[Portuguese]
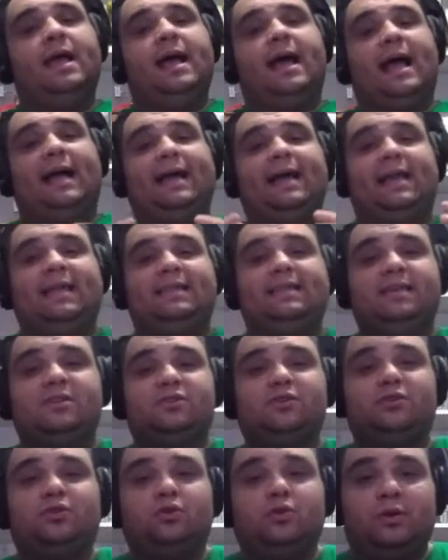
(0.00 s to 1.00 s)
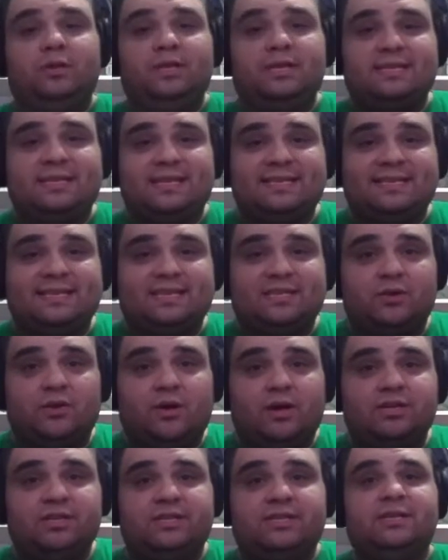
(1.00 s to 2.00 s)
Agradeço todas essas
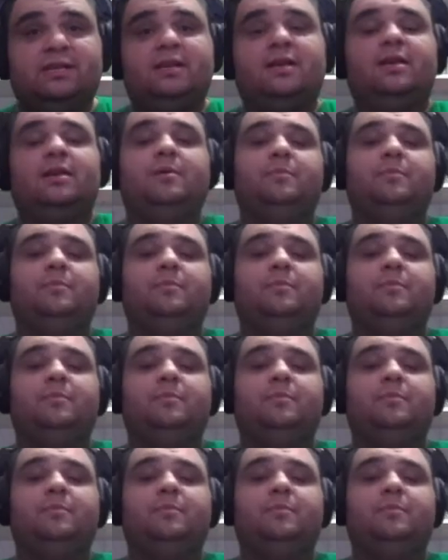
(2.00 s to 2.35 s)
lojas